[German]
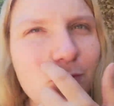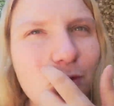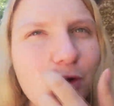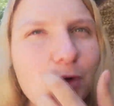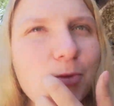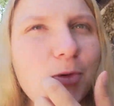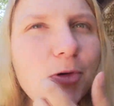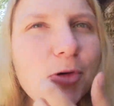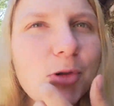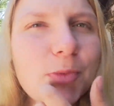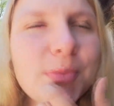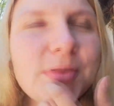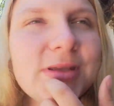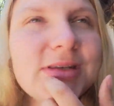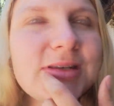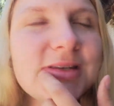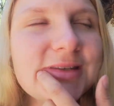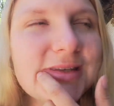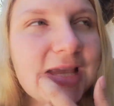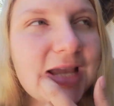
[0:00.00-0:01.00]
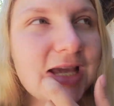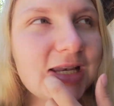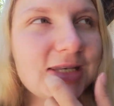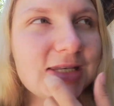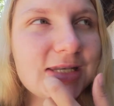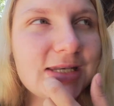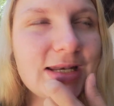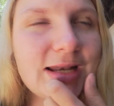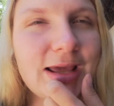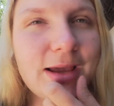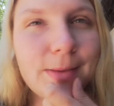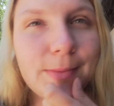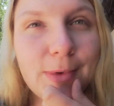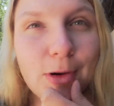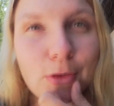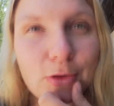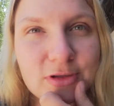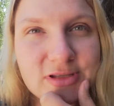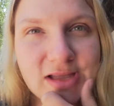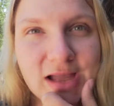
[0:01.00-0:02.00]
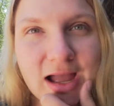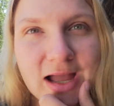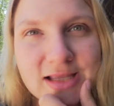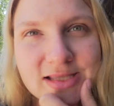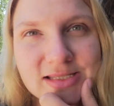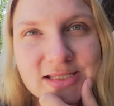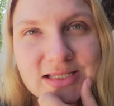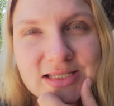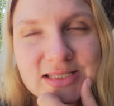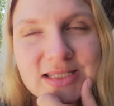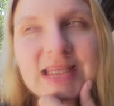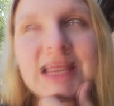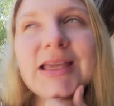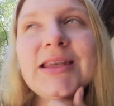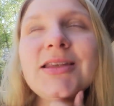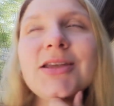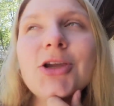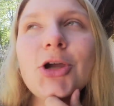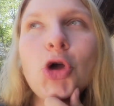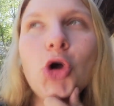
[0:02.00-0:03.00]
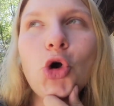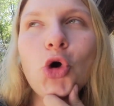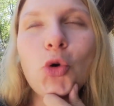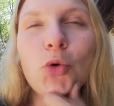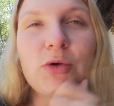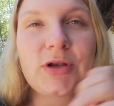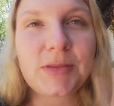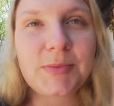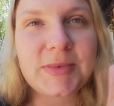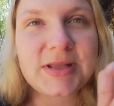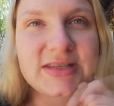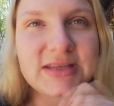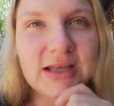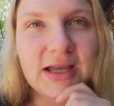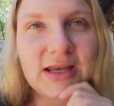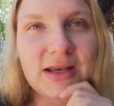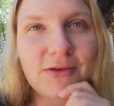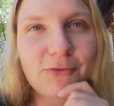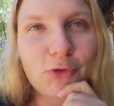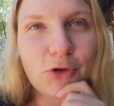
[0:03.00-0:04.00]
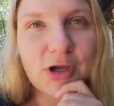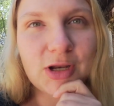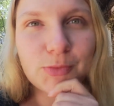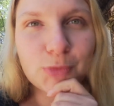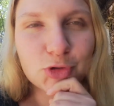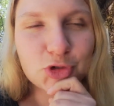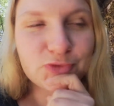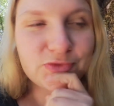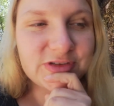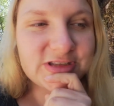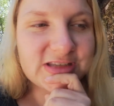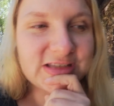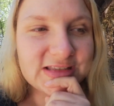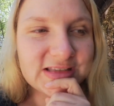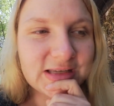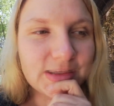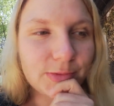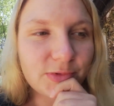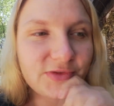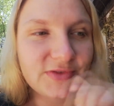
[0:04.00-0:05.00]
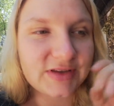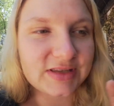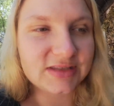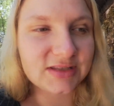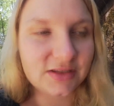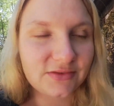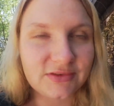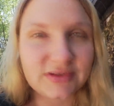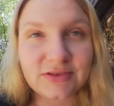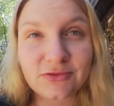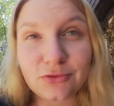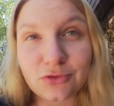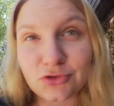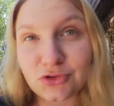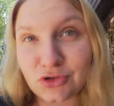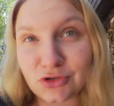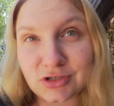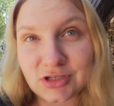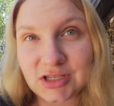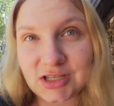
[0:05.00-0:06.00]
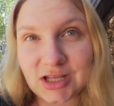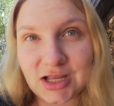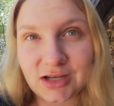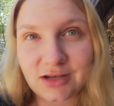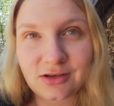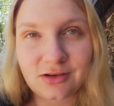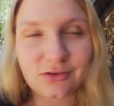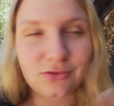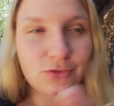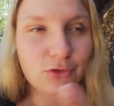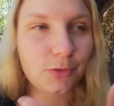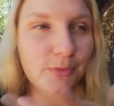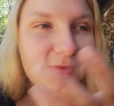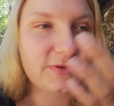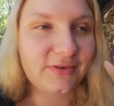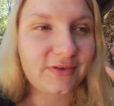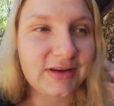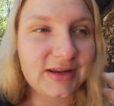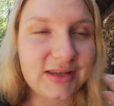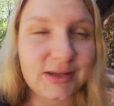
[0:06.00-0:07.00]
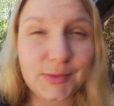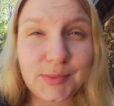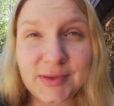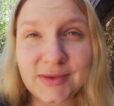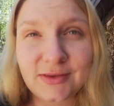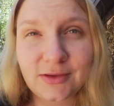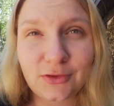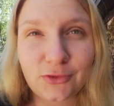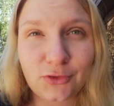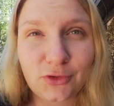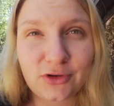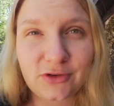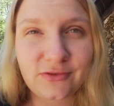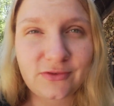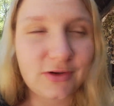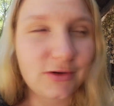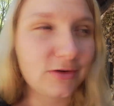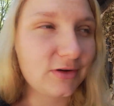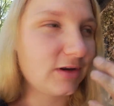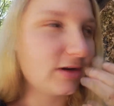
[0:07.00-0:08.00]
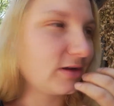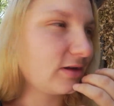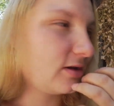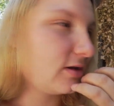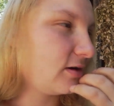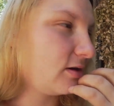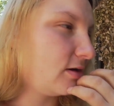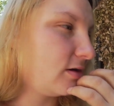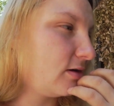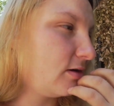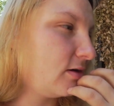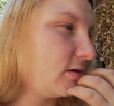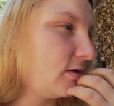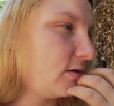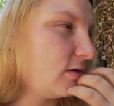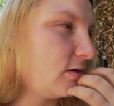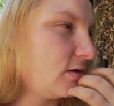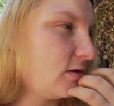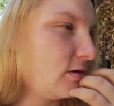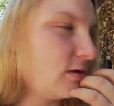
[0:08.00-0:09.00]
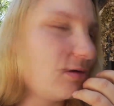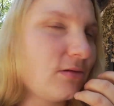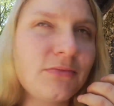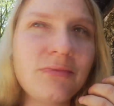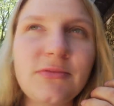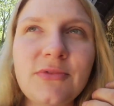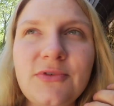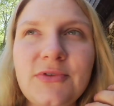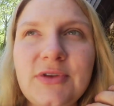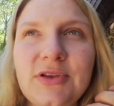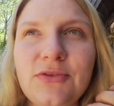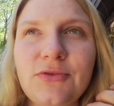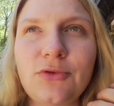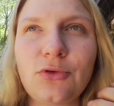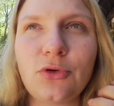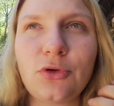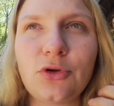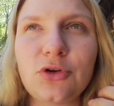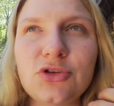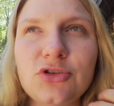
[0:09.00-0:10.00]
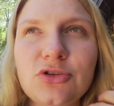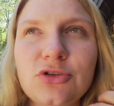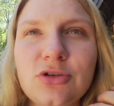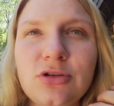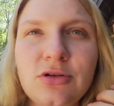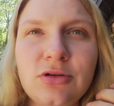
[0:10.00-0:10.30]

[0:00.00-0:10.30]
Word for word: Neubaugebiet, die hatten ähm, auch Rasen gesät und da hat man es nach einer Woche hat man schon was gesehen, aber ich weiß nicht, was für eine Sorte die hatten und ob das vielleicht eine bessere Sorte war oder nicht. Was war das für ein Geräusch?